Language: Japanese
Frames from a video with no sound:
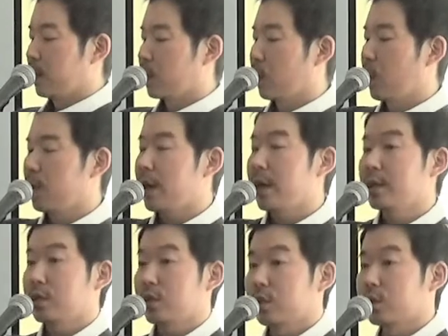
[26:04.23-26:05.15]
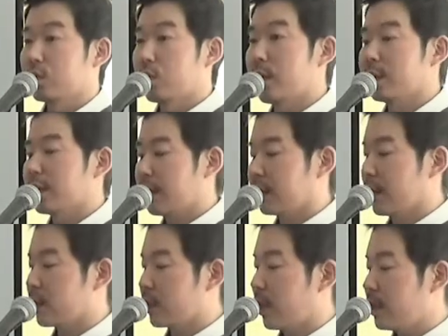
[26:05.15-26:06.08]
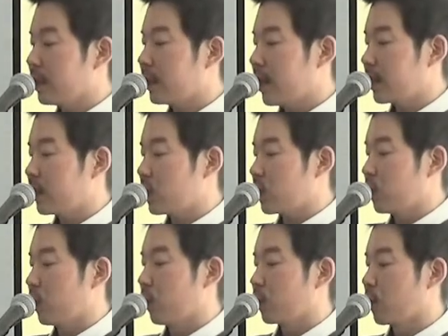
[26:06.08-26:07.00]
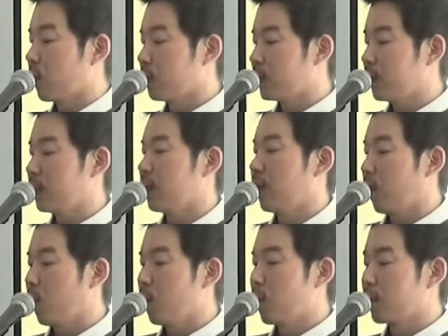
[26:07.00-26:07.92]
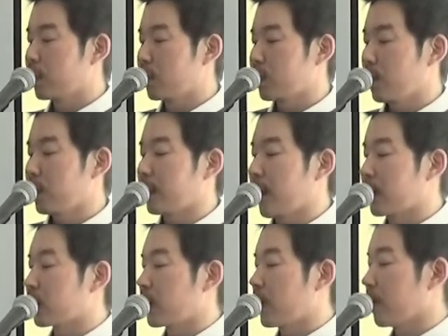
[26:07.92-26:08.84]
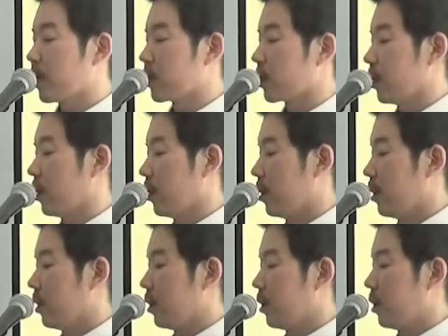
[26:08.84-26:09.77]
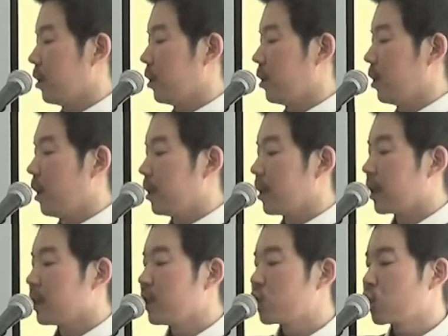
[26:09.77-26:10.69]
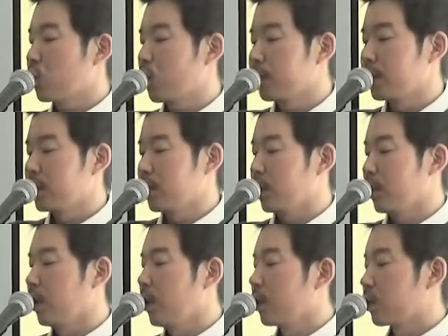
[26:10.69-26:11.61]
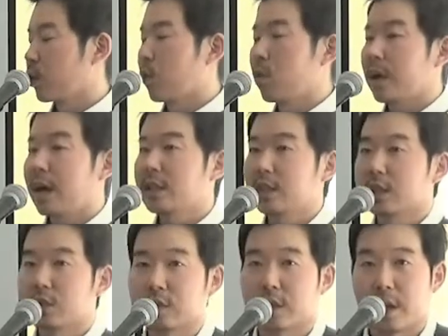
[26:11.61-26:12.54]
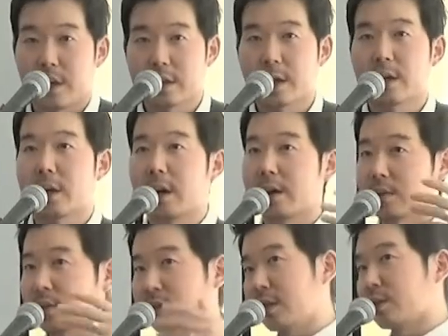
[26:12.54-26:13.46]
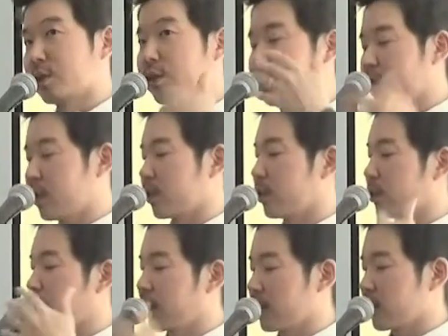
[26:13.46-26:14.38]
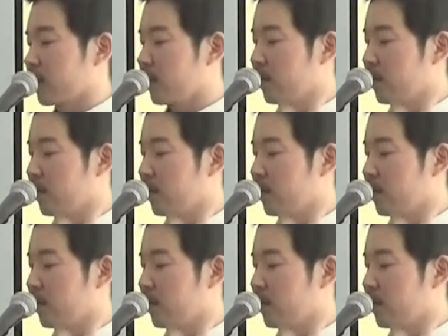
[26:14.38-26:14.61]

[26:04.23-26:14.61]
教会に来るのはだいたい選択肢のように思うクリスチャンはたくさんいます。だから日曜日に教会に行く計画が常に狂ってくるわけです。